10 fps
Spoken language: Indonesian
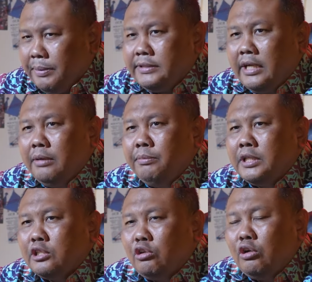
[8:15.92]
pasti akan
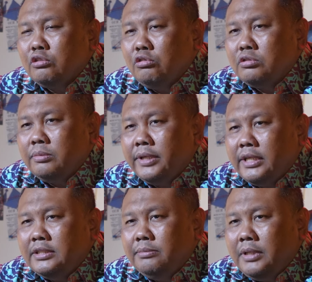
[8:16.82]
minta tolong terus sama
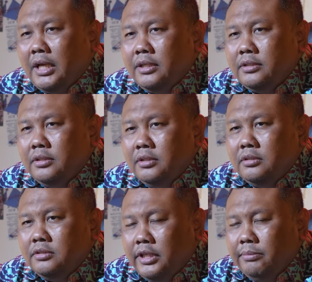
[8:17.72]
rejimnya.
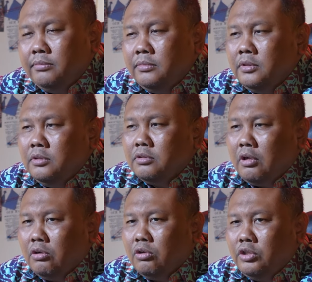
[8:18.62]
Jim,
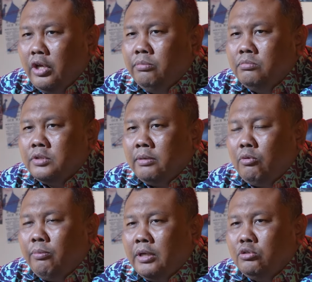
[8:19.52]
tolong dong Jim, saya
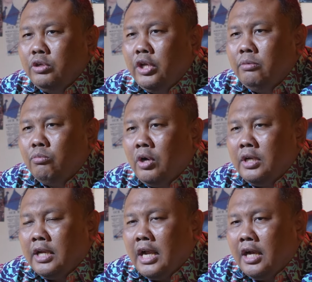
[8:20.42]
mau maju nih, mau
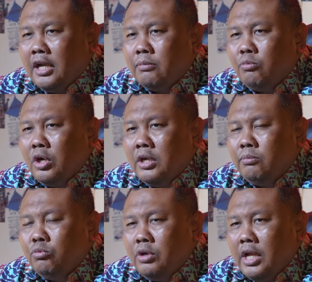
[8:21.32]
ada raker, mau ada
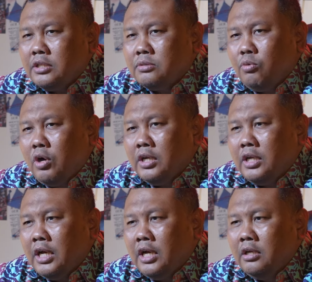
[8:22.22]
munas, mau
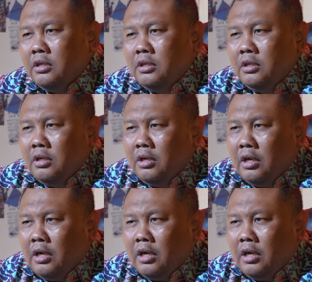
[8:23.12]
ada uh,